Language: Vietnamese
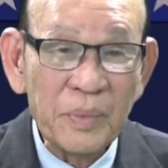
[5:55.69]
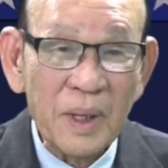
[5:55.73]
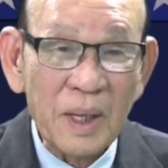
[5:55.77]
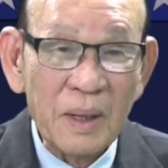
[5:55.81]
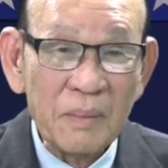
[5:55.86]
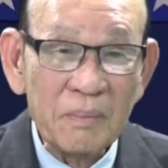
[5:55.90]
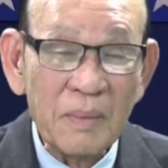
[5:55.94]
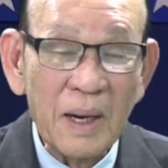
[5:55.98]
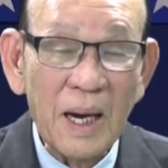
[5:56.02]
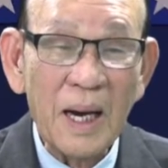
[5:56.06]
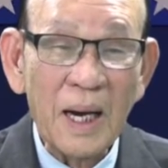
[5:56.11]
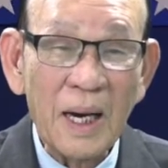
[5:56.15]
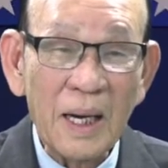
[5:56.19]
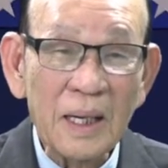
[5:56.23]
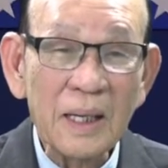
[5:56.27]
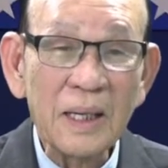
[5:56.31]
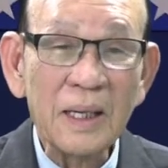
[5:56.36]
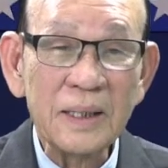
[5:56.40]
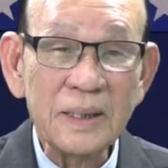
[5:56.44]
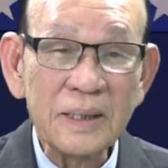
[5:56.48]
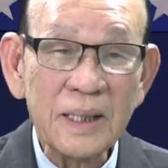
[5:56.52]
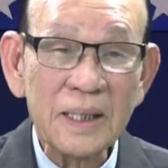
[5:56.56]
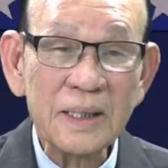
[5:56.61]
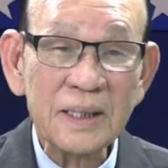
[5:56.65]
mà
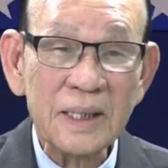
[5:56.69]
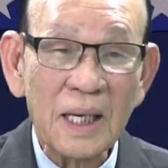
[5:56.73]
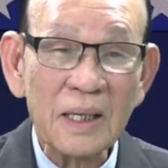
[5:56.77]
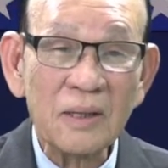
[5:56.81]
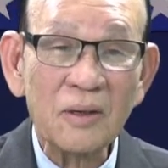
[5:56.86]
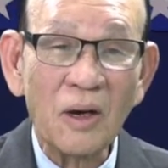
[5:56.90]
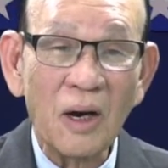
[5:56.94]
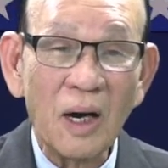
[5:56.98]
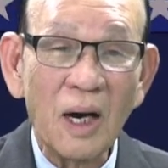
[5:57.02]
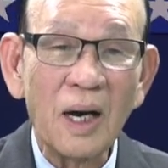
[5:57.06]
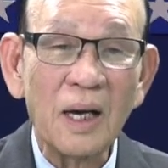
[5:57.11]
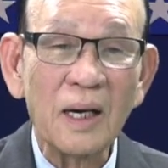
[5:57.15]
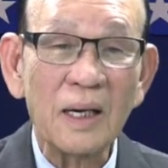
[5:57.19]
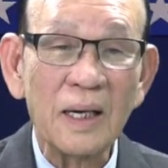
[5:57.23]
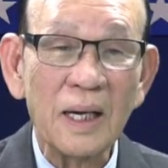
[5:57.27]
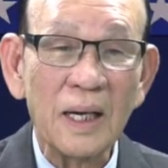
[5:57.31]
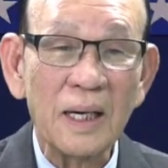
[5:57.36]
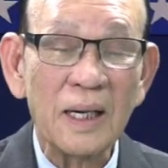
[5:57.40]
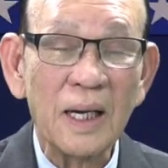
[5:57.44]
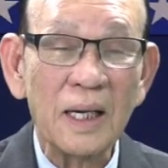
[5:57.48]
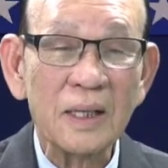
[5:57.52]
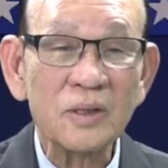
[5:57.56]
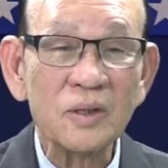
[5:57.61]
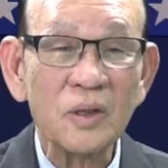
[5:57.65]
người da trắng đó
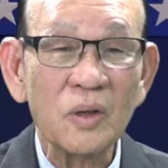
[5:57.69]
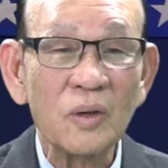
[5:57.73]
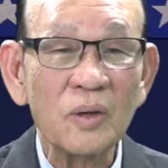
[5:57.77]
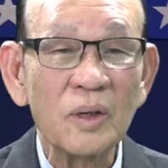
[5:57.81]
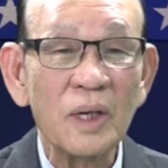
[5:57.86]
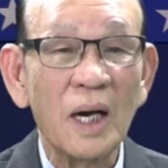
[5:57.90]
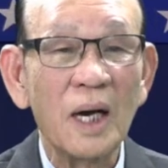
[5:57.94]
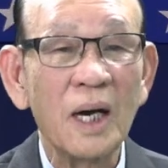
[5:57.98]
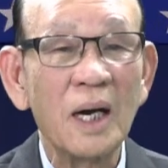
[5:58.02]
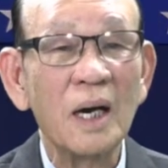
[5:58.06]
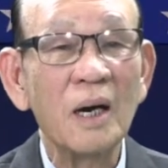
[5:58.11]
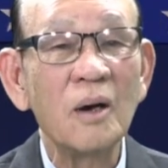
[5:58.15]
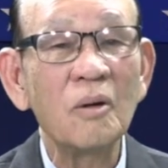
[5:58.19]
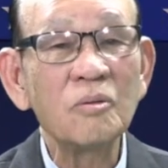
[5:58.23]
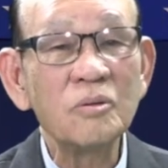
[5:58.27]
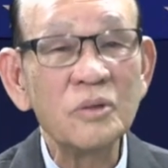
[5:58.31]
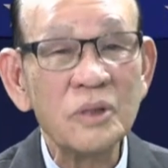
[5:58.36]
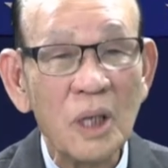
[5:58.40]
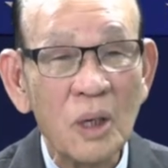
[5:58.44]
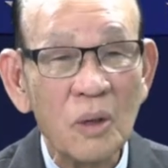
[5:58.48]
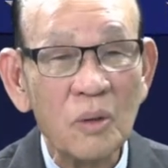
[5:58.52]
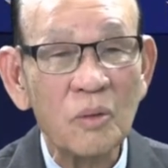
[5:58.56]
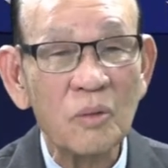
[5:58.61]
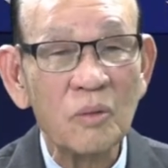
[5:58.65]
là đa số là ở Âu
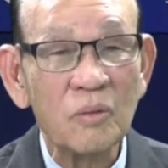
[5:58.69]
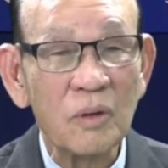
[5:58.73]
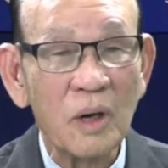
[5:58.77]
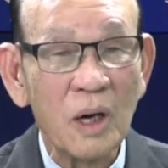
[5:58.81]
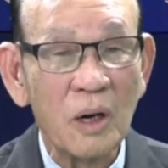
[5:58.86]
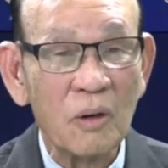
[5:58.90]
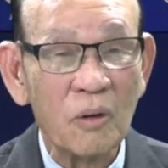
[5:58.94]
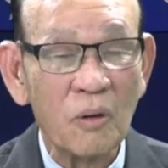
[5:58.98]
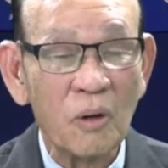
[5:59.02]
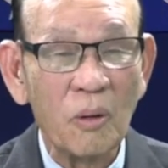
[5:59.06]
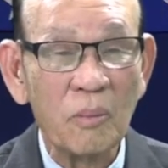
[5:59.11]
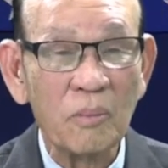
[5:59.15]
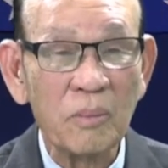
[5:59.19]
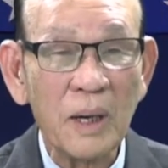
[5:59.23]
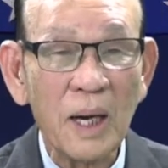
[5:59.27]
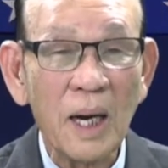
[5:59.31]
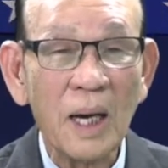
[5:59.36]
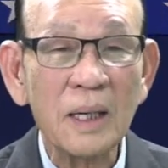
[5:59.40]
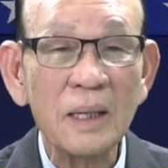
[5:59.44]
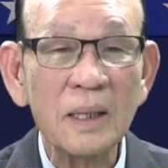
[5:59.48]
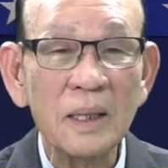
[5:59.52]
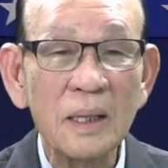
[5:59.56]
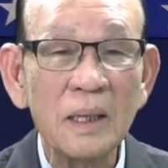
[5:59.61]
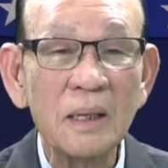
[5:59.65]
Châu gồm
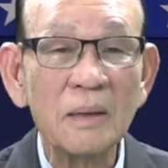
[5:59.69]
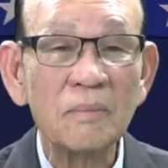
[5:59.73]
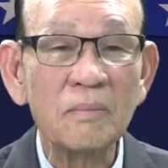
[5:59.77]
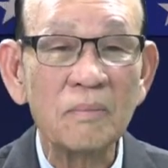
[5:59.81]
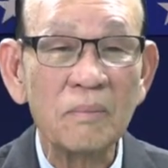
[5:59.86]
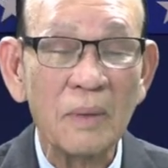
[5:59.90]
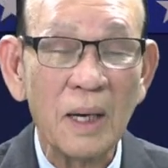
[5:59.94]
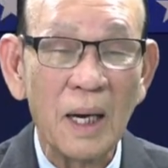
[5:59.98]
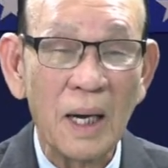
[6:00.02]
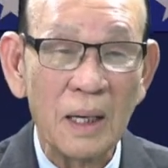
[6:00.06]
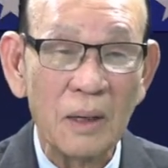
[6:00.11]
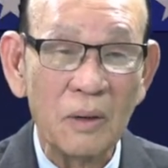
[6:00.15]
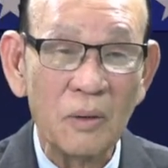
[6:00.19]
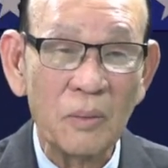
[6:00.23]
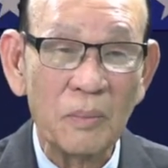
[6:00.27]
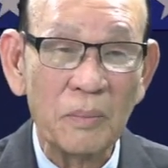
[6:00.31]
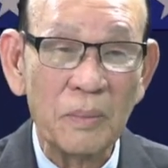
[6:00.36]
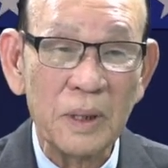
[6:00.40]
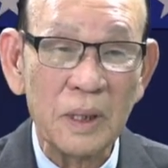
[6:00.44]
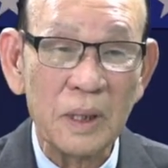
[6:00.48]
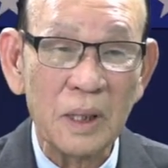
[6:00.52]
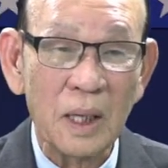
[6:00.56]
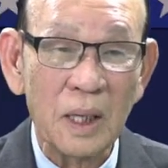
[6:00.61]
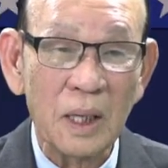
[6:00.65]
các nước mà lúc
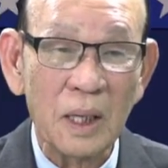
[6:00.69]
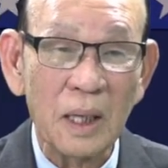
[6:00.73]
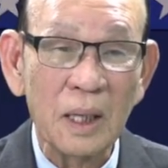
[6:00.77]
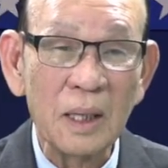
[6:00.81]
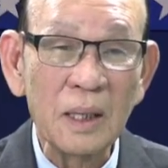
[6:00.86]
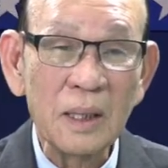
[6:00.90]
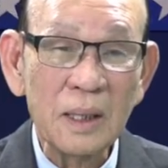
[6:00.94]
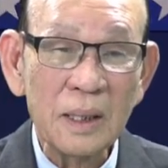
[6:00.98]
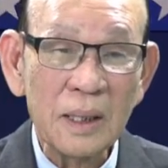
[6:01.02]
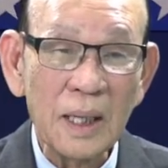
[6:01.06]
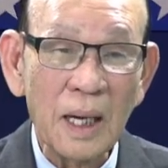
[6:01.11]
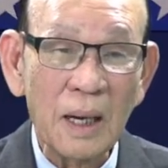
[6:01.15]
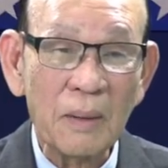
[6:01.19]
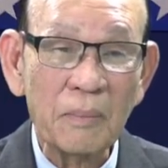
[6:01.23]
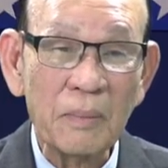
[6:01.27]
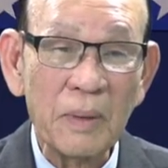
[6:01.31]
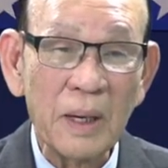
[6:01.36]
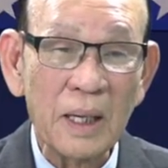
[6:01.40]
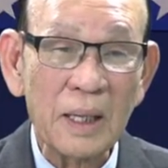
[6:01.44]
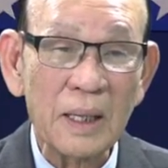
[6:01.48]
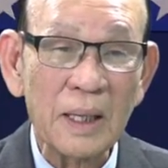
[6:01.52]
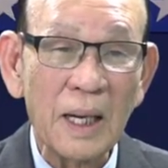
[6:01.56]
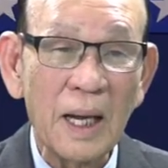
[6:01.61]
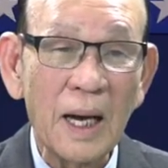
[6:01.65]
bây giờ đặc
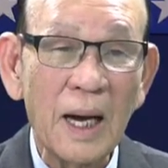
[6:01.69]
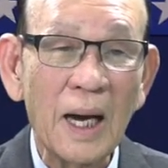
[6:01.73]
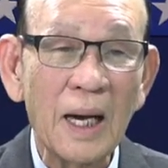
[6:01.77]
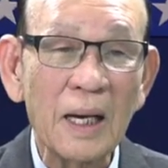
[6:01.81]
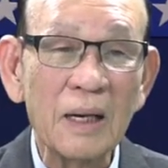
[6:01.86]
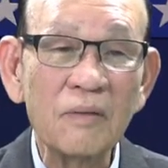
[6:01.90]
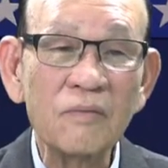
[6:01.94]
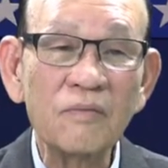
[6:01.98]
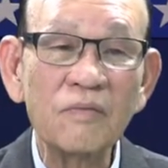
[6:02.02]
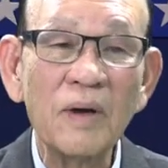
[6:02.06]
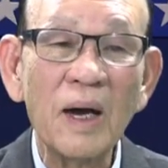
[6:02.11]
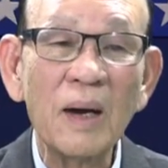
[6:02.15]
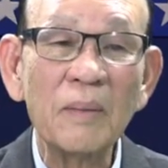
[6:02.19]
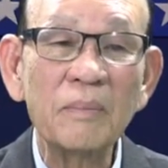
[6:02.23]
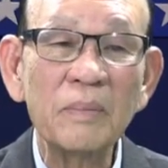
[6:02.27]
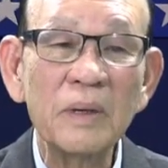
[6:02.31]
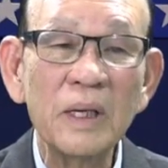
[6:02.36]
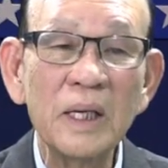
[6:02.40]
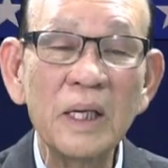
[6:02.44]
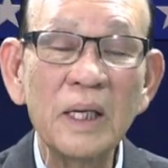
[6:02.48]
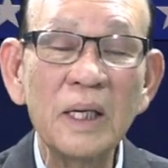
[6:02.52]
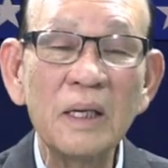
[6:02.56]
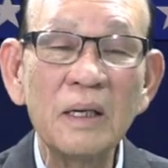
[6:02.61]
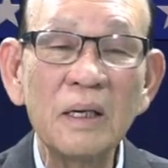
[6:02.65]
biệt là Anh, Pháp,
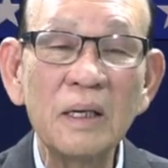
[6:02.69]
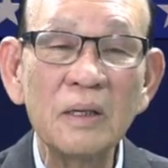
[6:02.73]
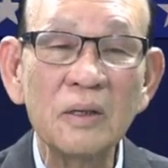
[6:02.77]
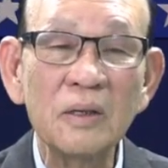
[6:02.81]
Ý